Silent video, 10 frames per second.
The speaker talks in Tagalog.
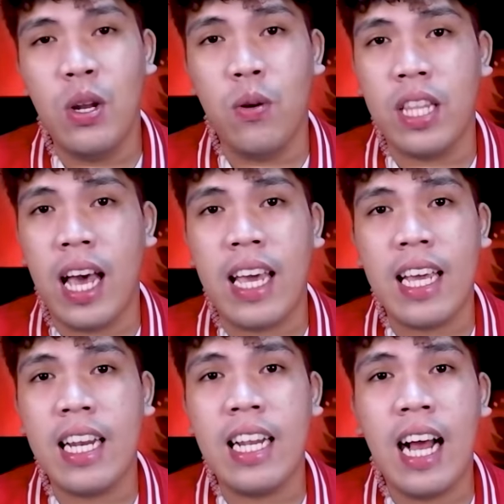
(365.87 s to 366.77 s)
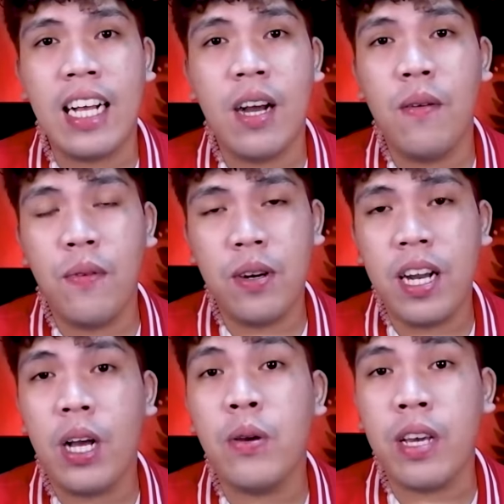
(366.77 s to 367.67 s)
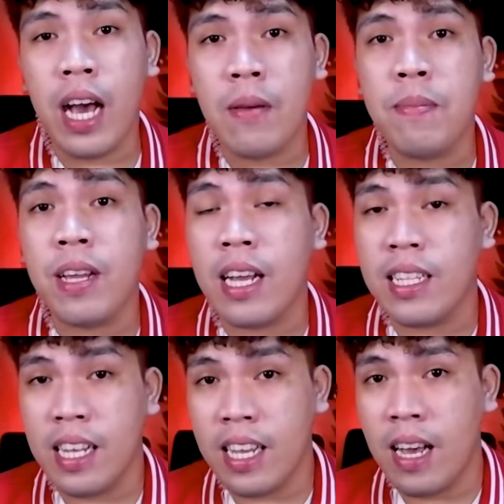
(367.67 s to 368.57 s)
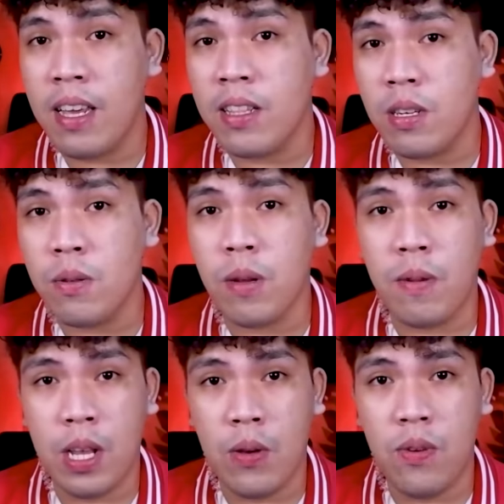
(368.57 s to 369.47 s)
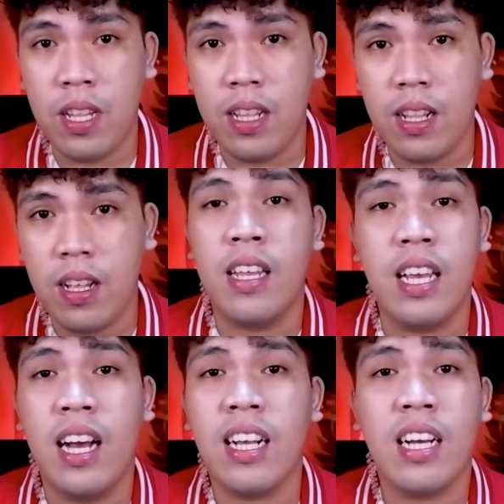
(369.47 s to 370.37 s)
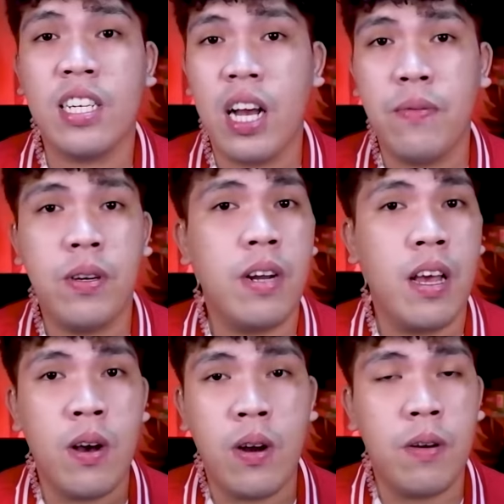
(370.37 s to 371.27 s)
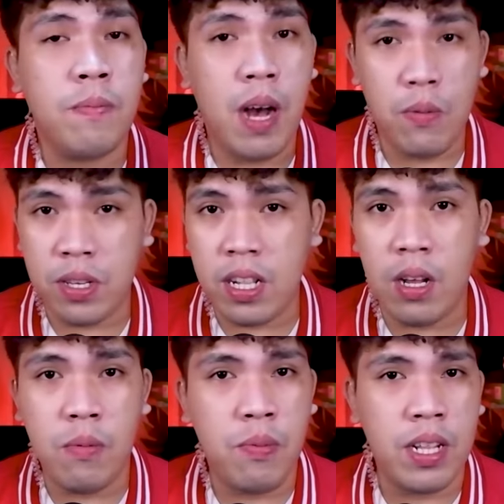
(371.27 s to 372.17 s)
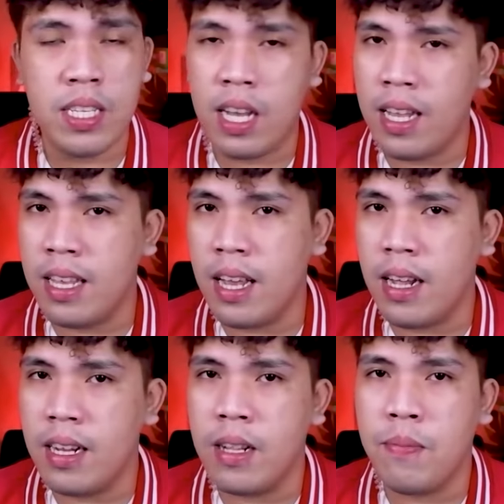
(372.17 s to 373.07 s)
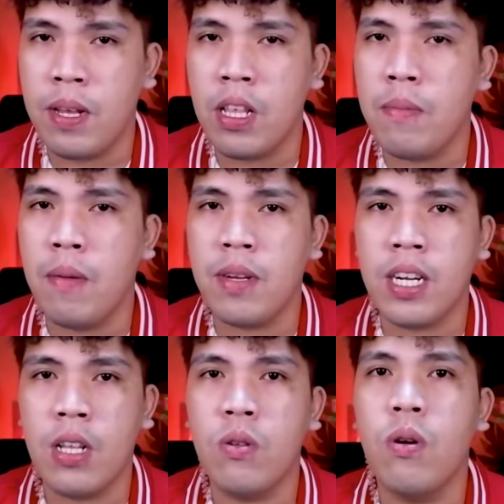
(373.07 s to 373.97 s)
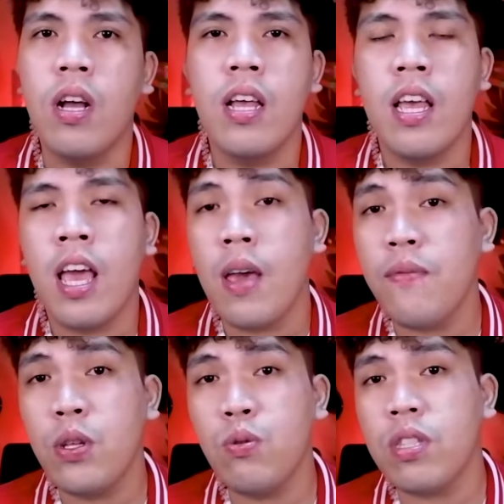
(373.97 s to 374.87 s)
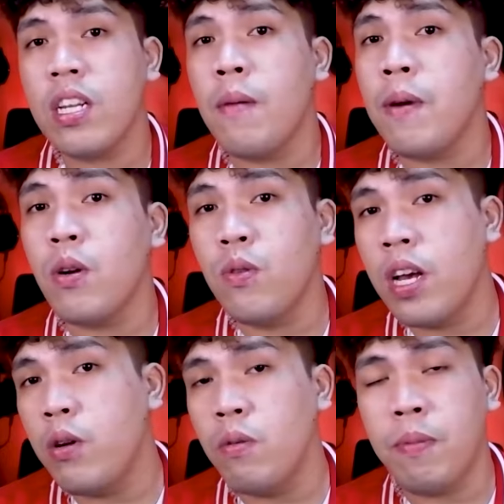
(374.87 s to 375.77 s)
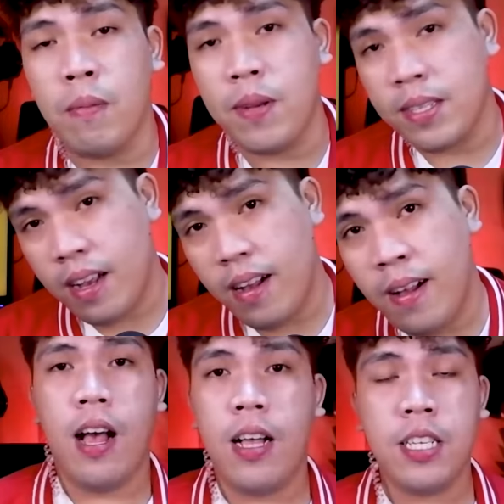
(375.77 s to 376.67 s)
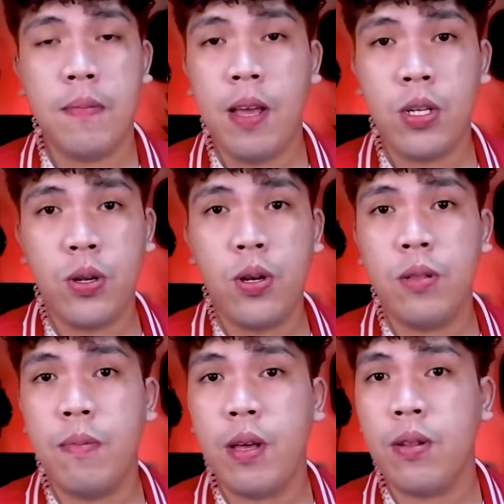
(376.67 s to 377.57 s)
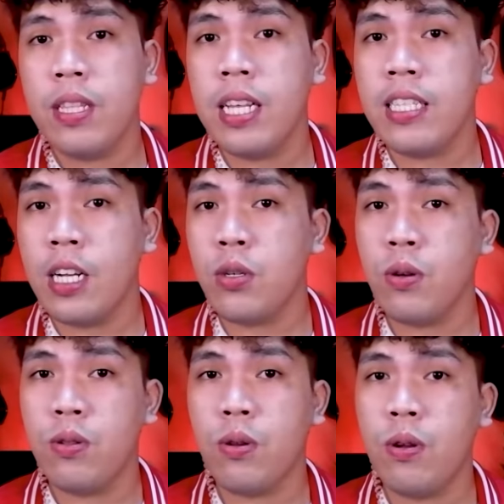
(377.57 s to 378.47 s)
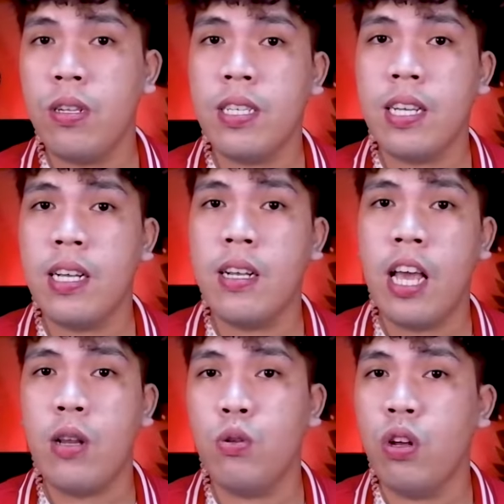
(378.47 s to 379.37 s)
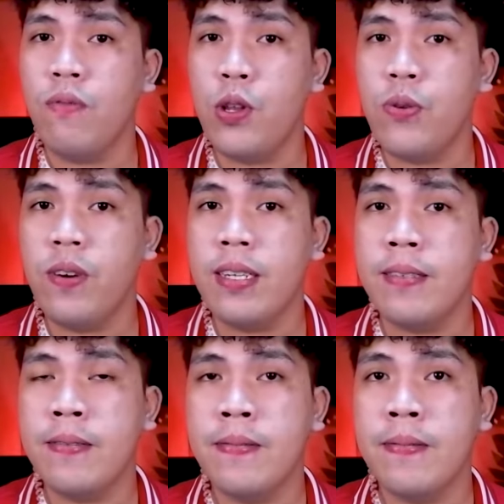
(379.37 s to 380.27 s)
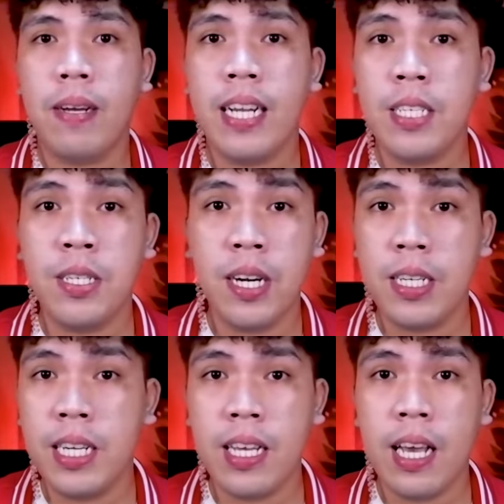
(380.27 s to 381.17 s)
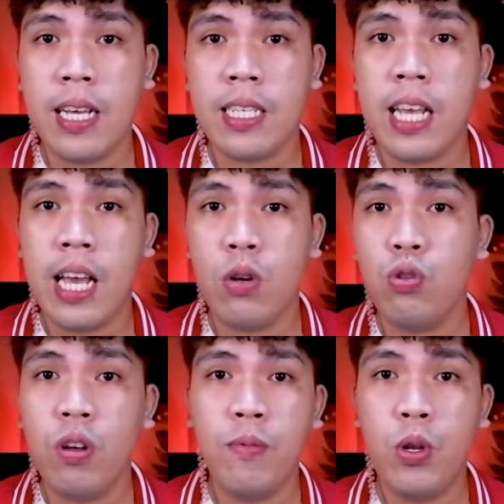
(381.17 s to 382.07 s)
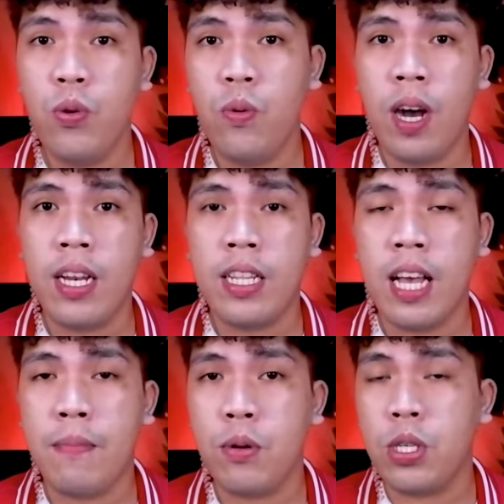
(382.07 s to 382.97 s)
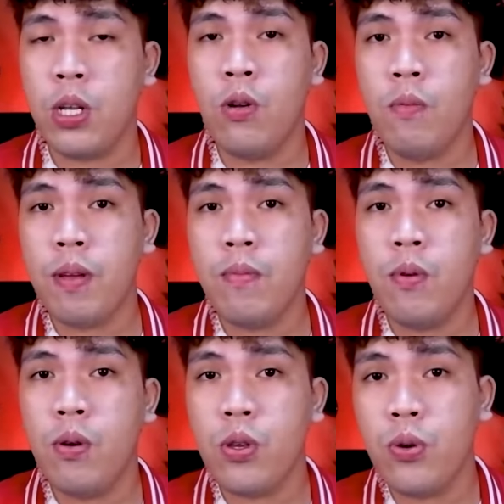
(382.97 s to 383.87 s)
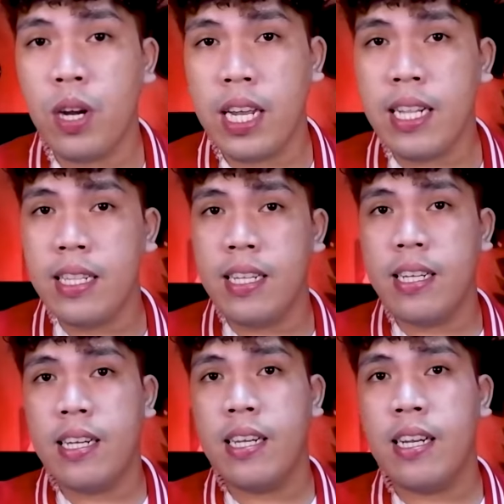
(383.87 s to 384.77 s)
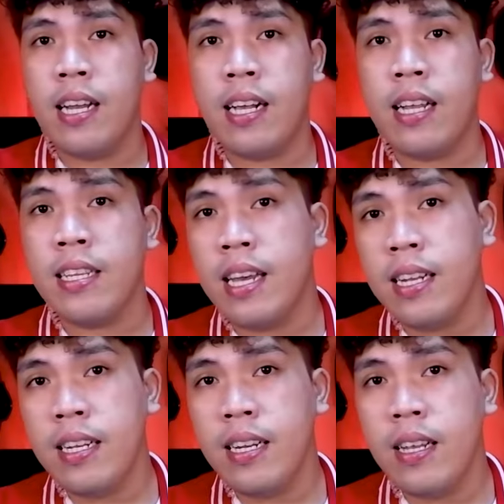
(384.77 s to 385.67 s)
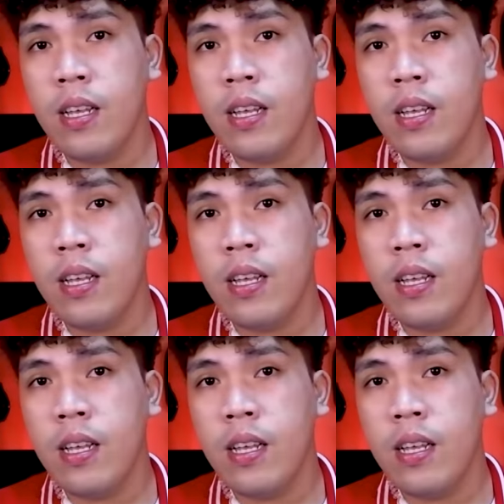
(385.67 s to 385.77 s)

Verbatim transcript: no, dahil hanggang 4 lang yung IP rating niya in terms of liquid And yeah, hanggang shower or pawis lang yung pwede sa kanya. Hindi pwede yung mga masyadong heavy duty na pag-ulan or pagpasa. As I mentioned, meron ding touch control si Halo W1. Pag nasa charging case si Halo W1, tapos inopen mo yung lid ng ganyan,